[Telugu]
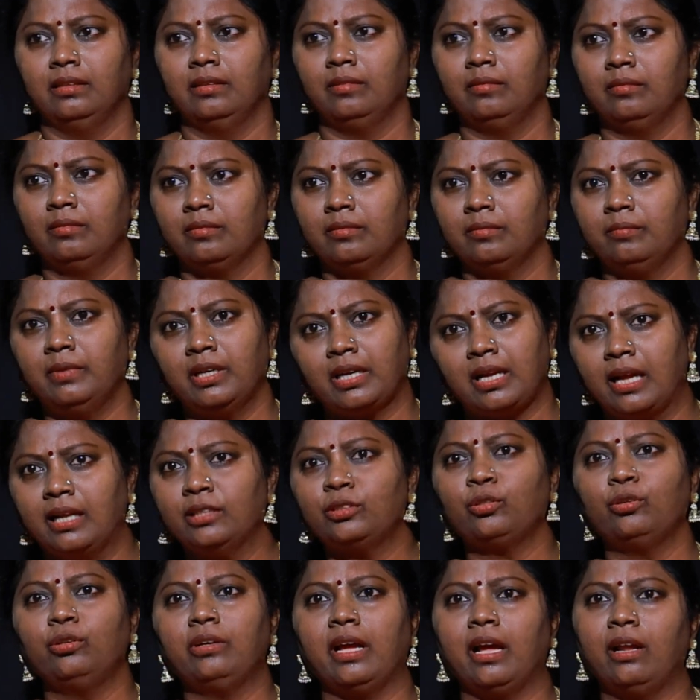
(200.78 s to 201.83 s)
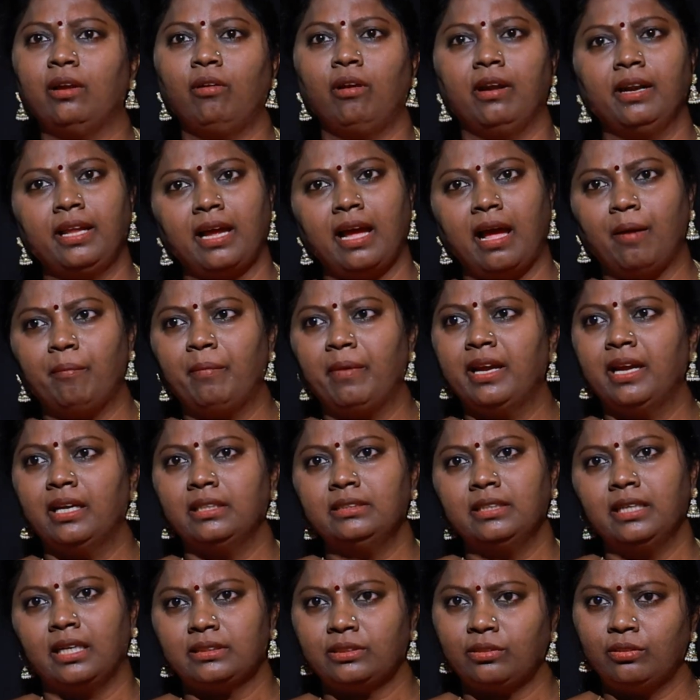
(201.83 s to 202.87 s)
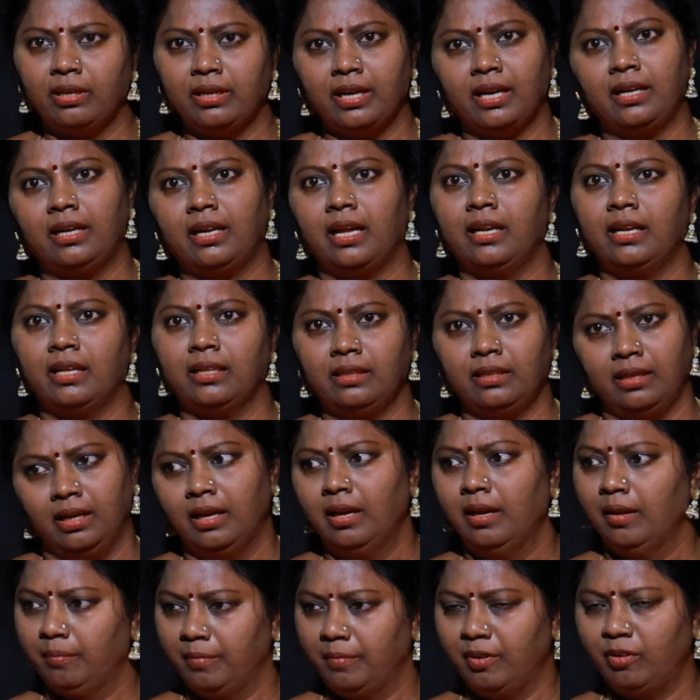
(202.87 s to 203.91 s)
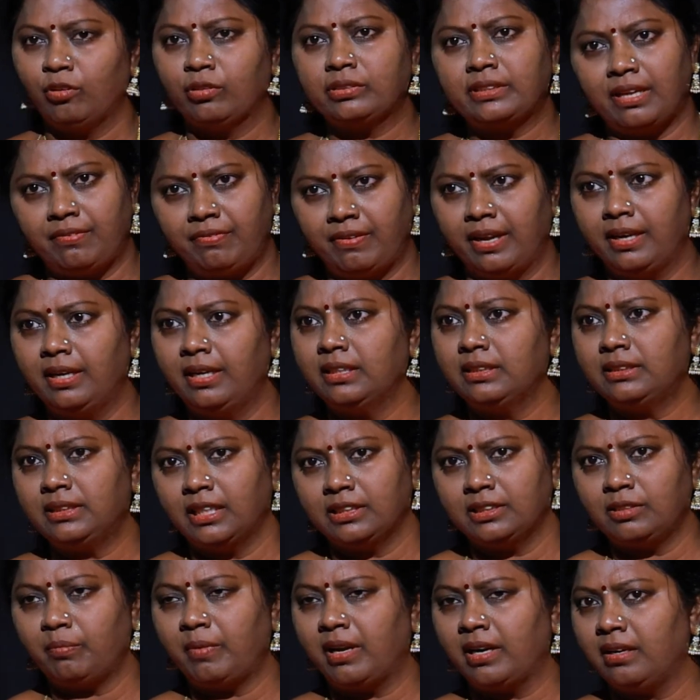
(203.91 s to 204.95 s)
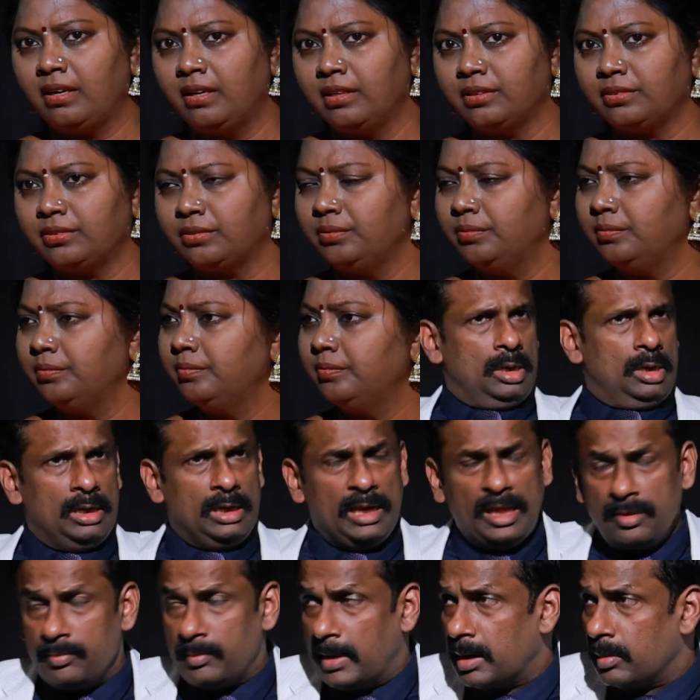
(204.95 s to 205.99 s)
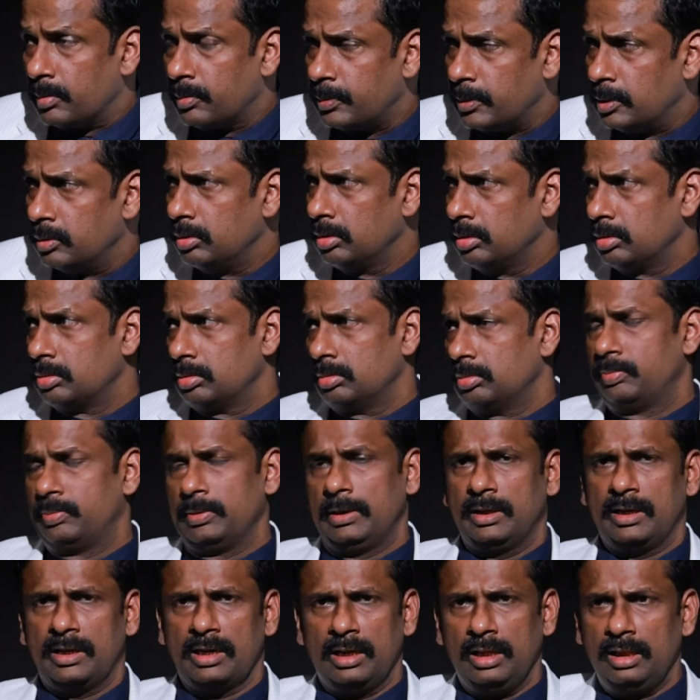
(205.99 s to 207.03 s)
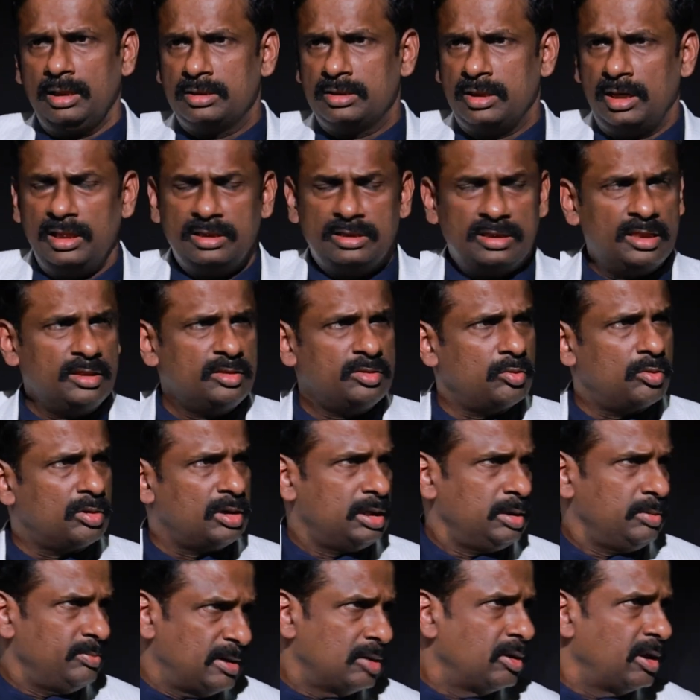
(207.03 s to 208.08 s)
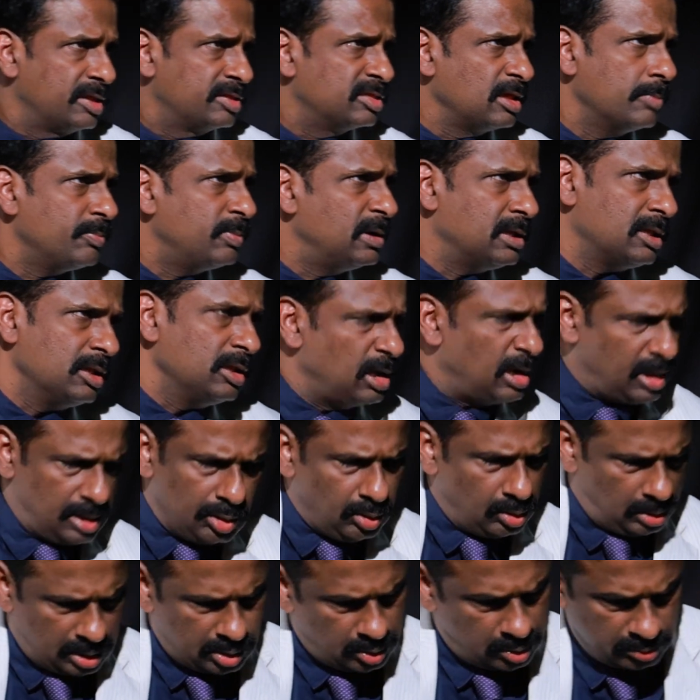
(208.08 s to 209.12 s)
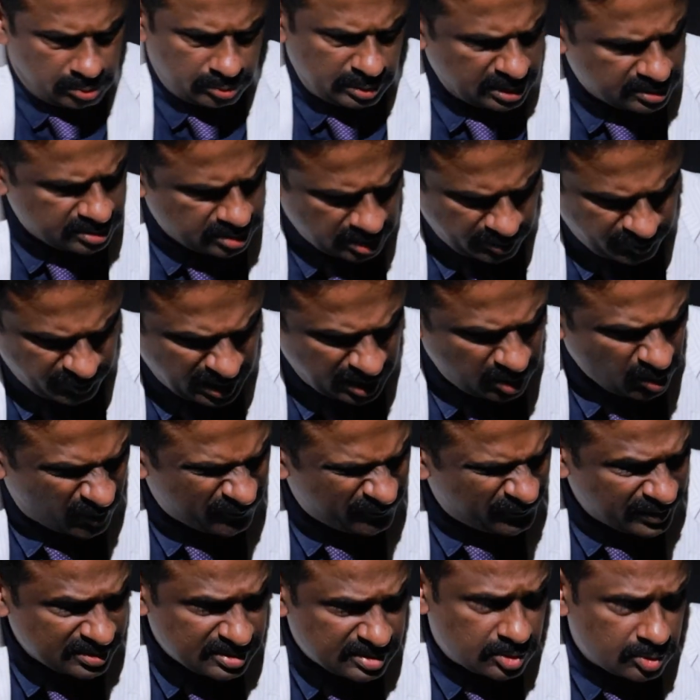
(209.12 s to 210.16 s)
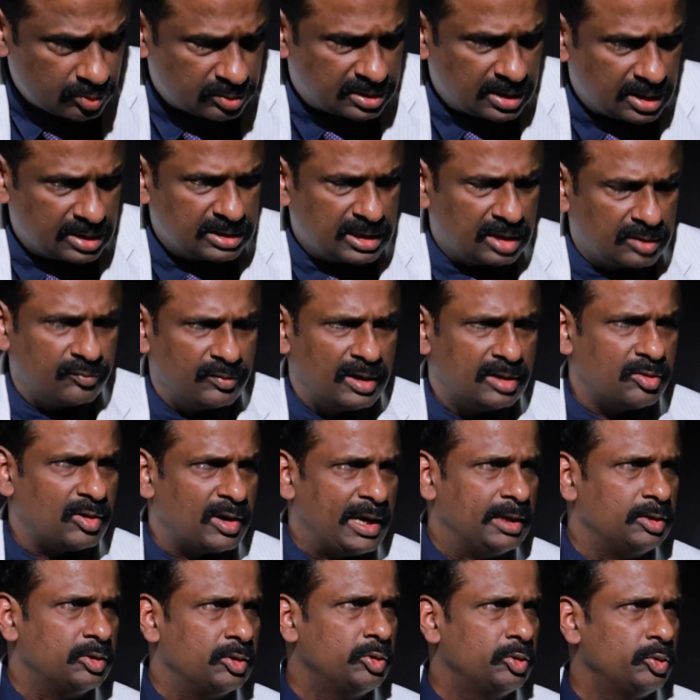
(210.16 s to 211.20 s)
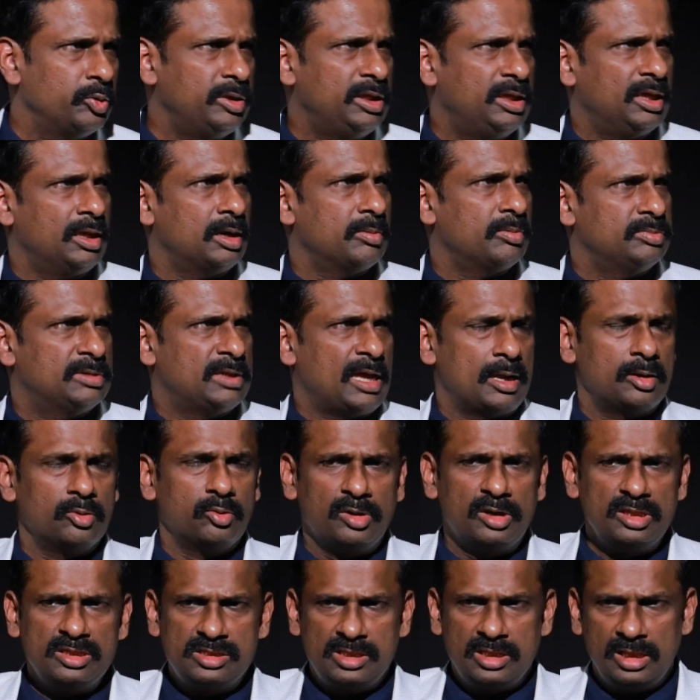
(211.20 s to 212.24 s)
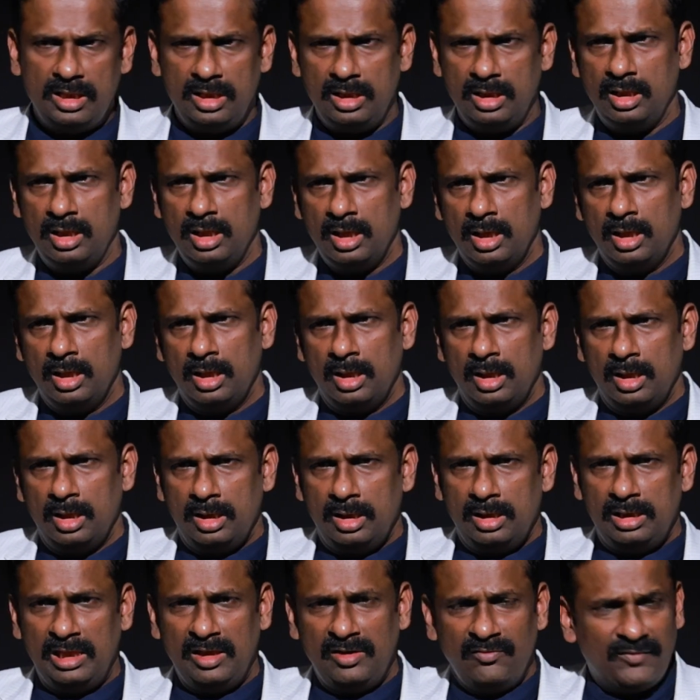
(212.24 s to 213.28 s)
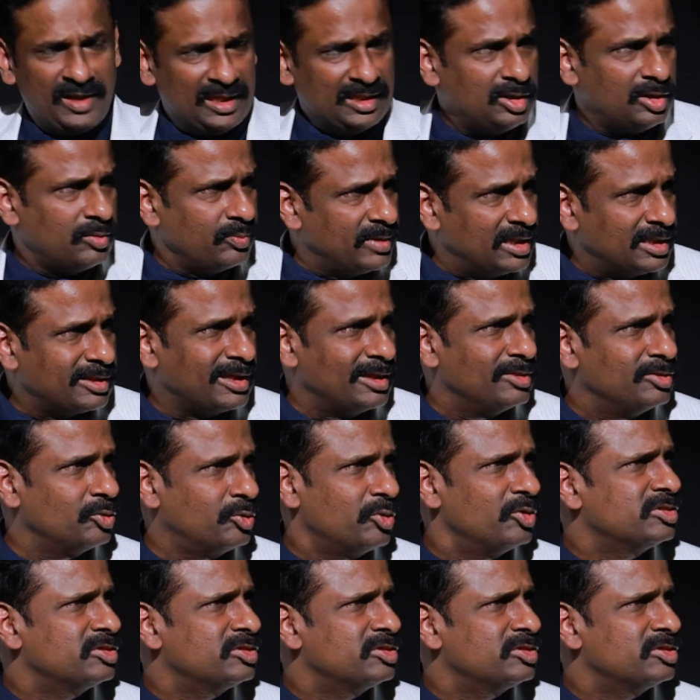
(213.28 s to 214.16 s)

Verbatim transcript: నేను పర్సనల్ కలుసుంటాను అంటే అమ్మాయి ఏం చేస్తుందో ఏంటనేది మేము ఒకసారి ఫైనలైజ్ చేసి మాట్లాడతాం లేదు మేడం ఇప్పుడు ఇప్పుడు ఇక్కడ త్రీ థింగ్స్ ఒకటి మనం ఎగ్జాంపుల్ ఐనో ఐనో ఇట్స్ ఎ వెరీ అఫెన్సివ్ థింగ్ దట్ వీఆర్ ట్రైంగ్ టు డూ హియర్ దాని గురించి ఈ వేదిక మీదకి ఎందుకు